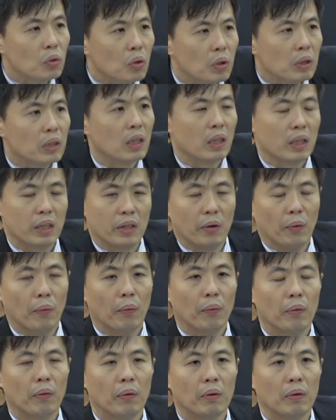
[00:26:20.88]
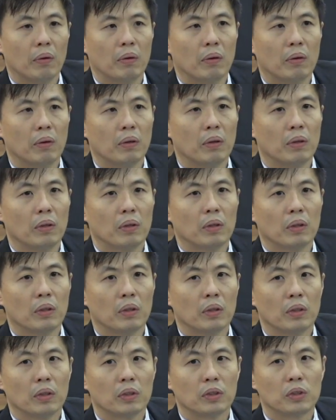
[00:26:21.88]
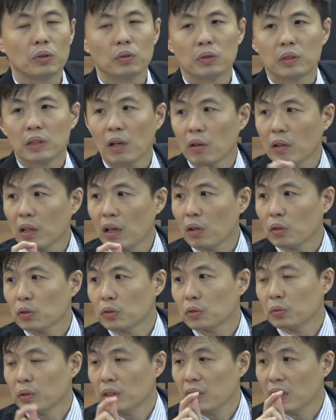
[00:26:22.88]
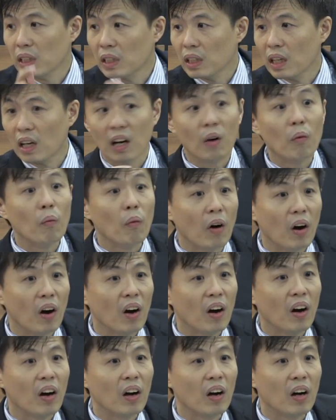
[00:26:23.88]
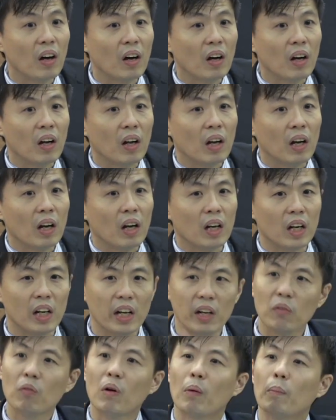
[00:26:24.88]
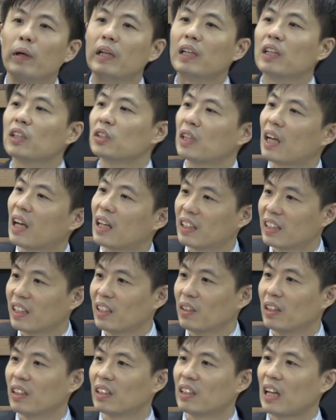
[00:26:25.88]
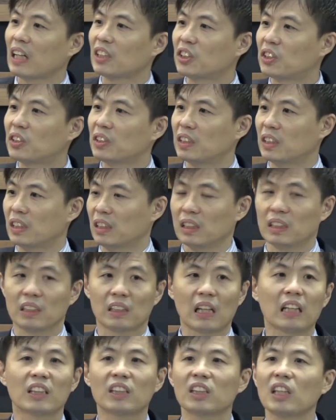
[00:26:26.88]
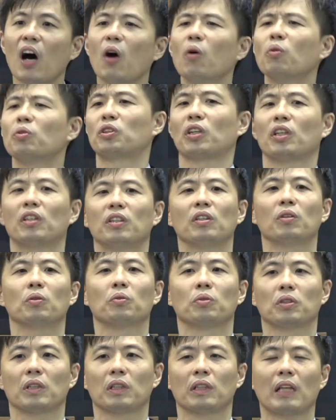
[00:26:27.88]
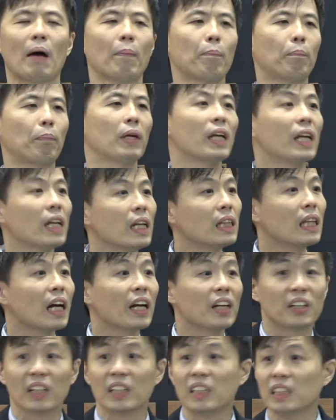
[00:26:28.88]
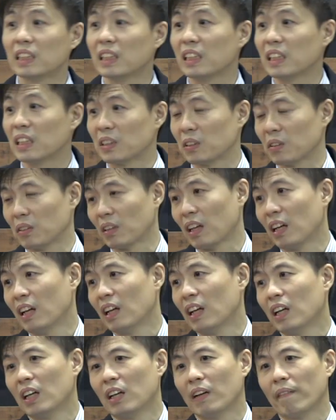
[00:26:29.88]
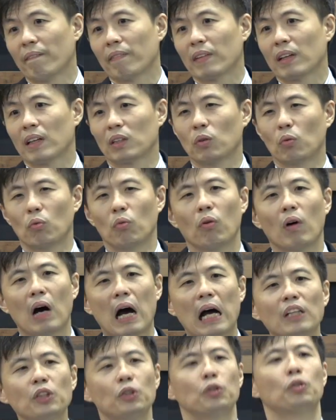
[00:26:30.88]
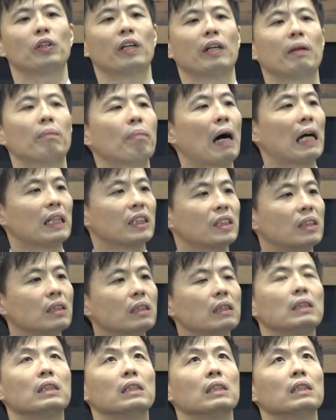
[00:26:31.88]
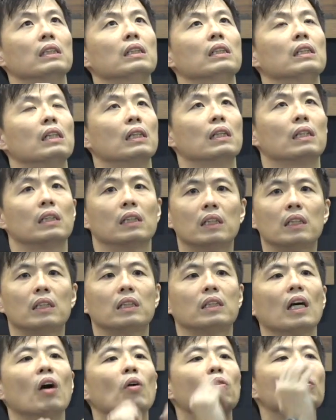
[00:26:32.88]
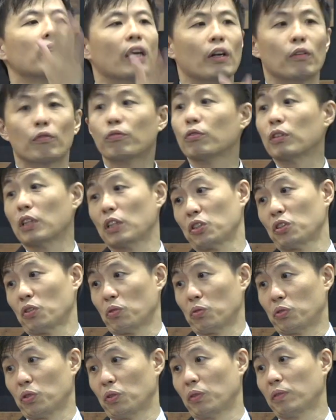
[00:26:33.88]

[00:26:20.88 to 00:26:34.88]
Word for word: 的理由？就是要告诉你和我，连我们的上帝他自己，他道成肉身，他披戴人性的时候，完全把自己。交在父的手中，